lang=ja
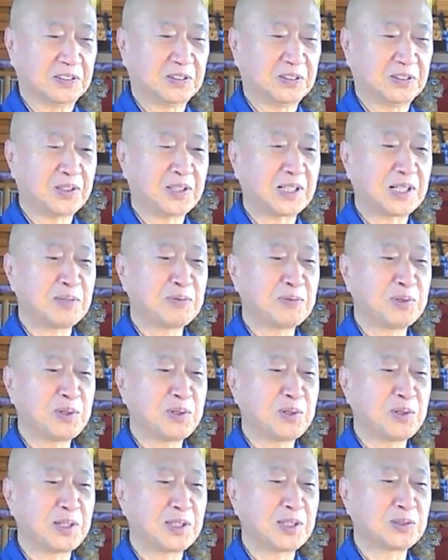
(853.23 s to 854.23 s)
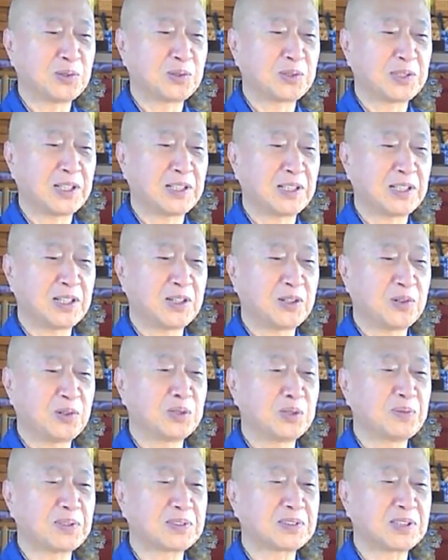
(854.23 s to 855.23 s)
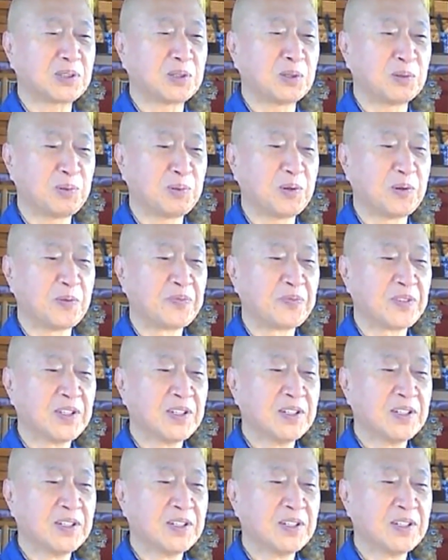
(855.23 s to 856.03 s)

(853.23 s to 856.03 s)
と鏡のような状態でおりますけども、